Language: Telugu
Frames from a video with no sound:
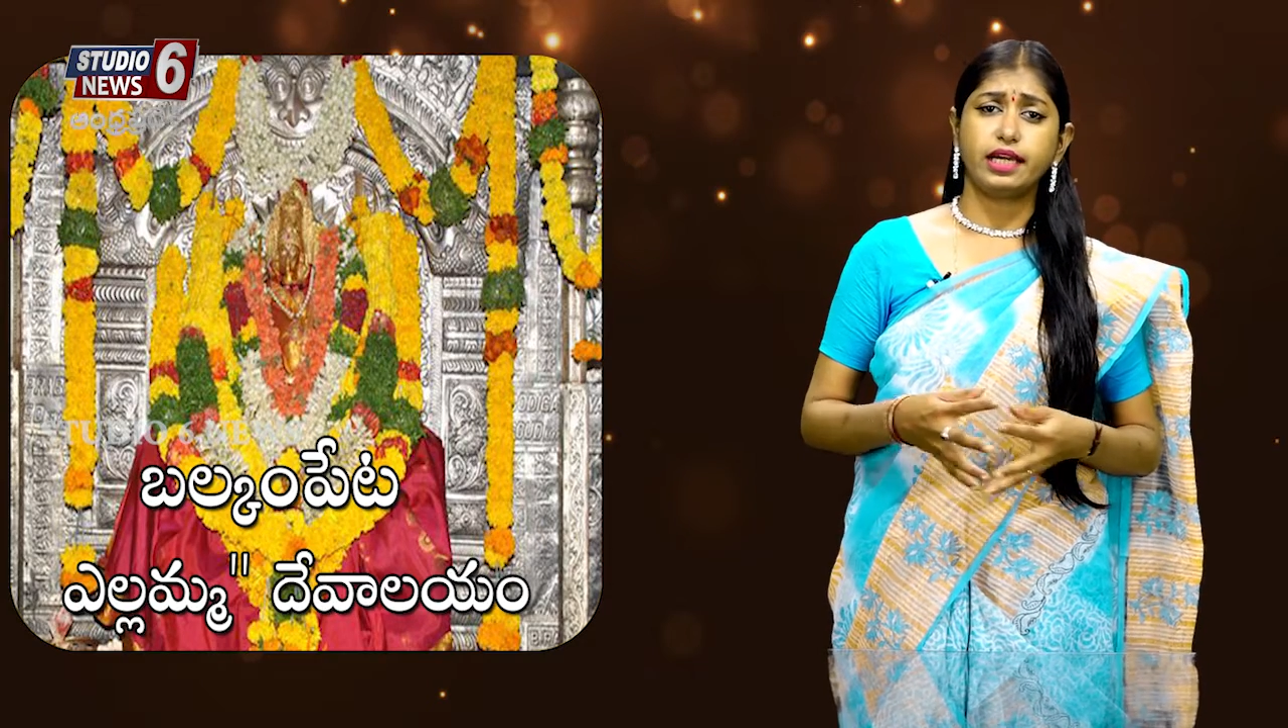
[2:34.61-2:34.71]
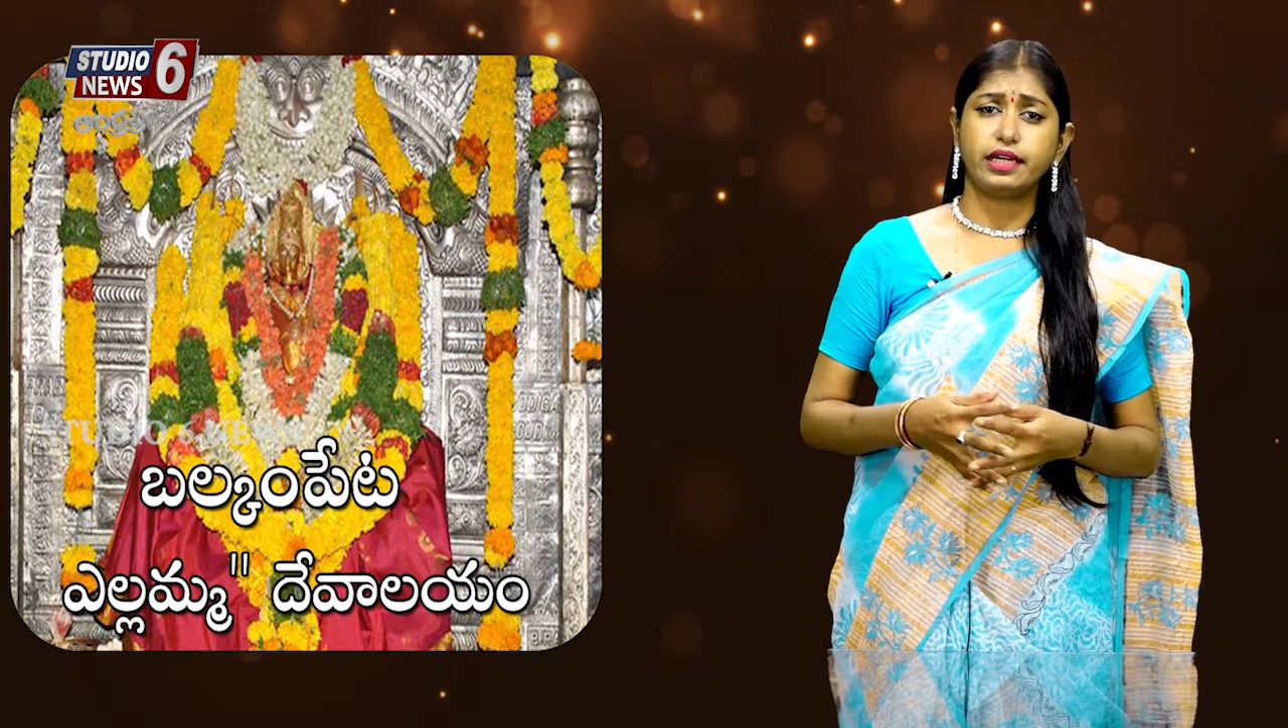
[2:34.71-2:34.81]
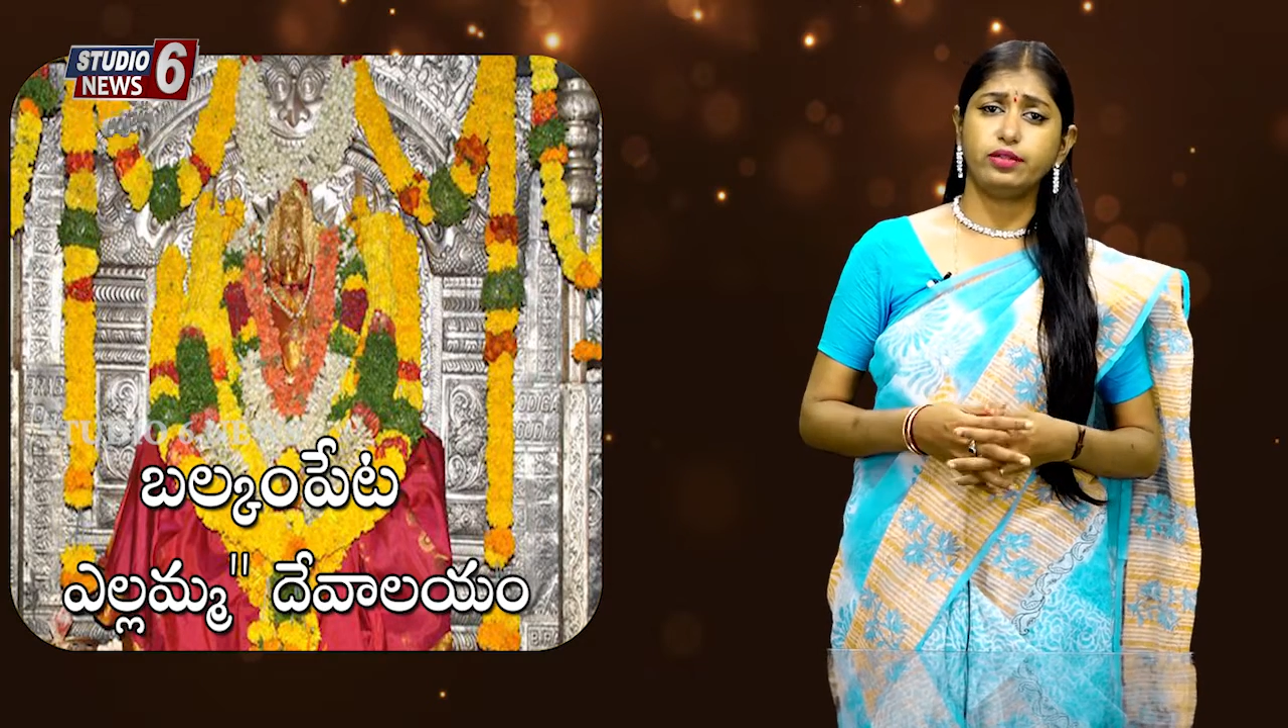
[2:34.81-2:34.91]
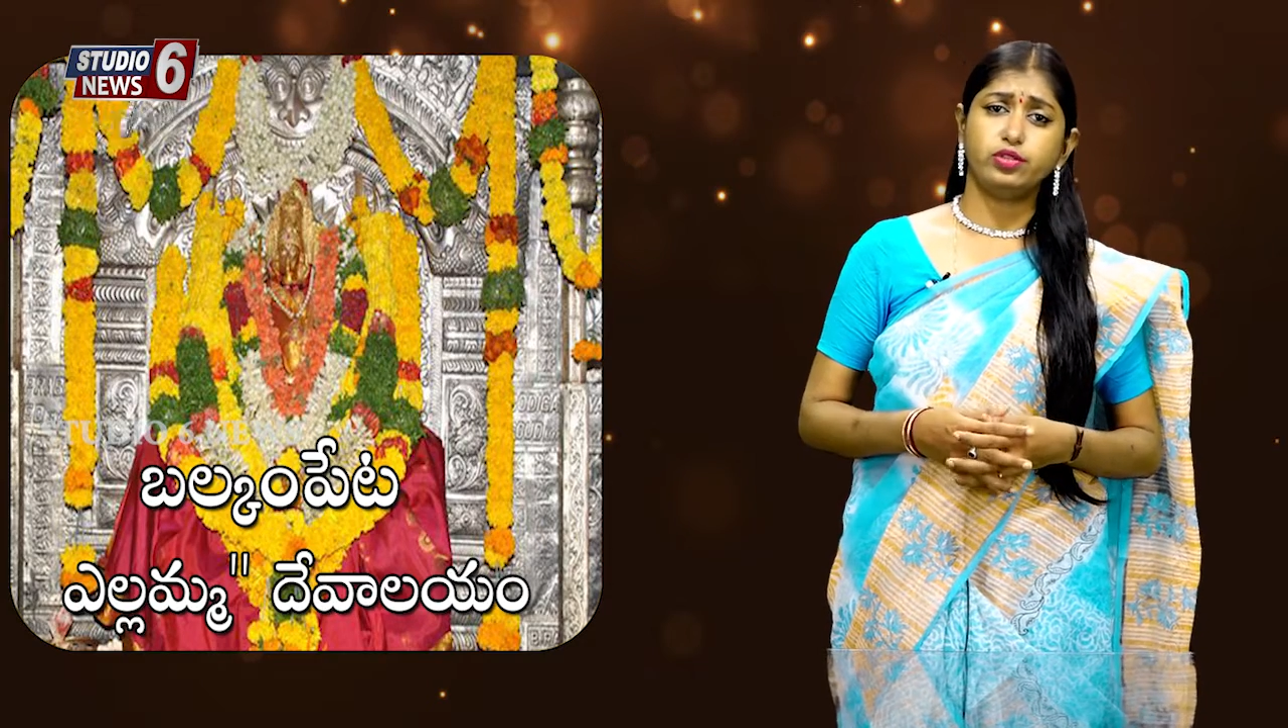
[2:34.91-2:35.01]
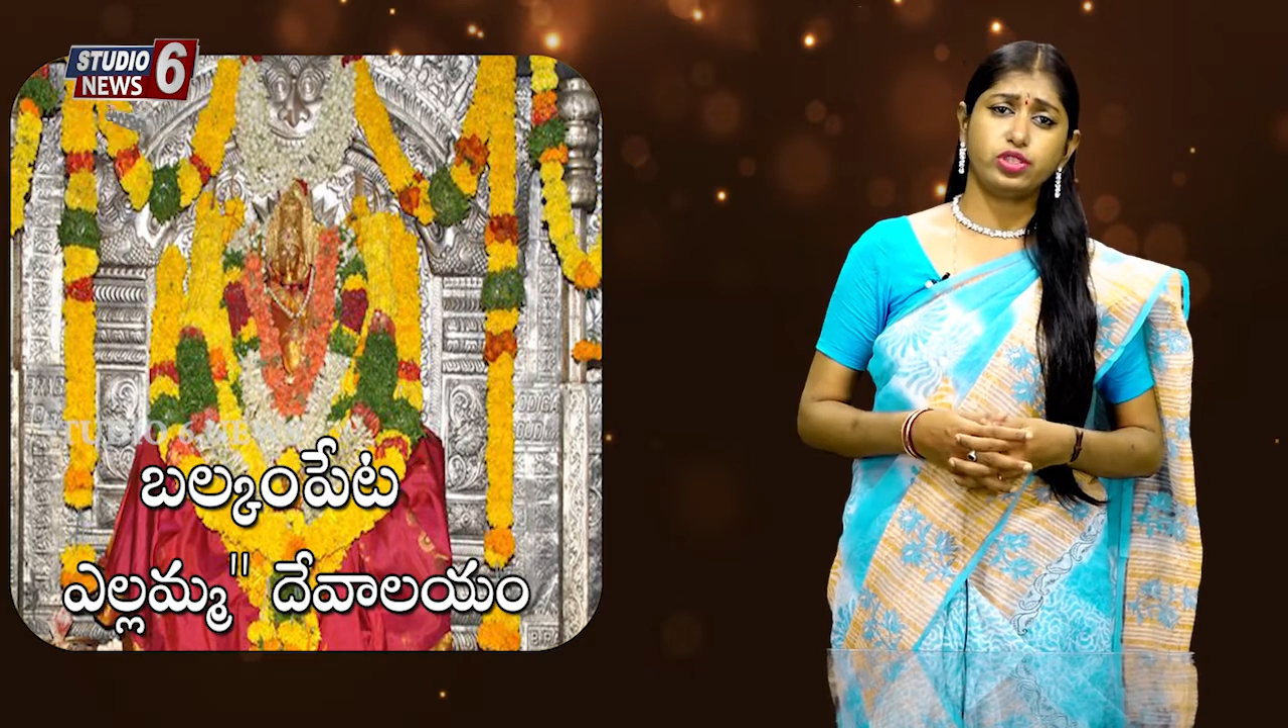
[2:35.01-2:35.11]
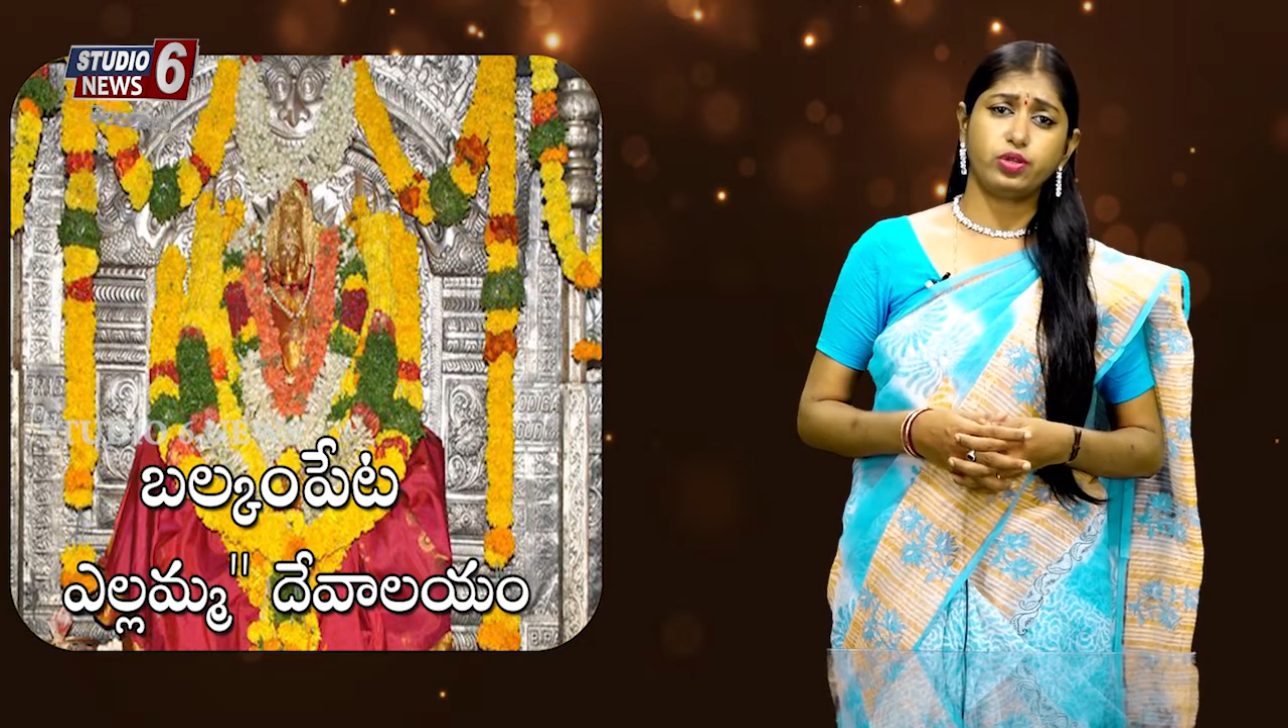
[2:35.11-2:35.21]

అక్కడి నుంచి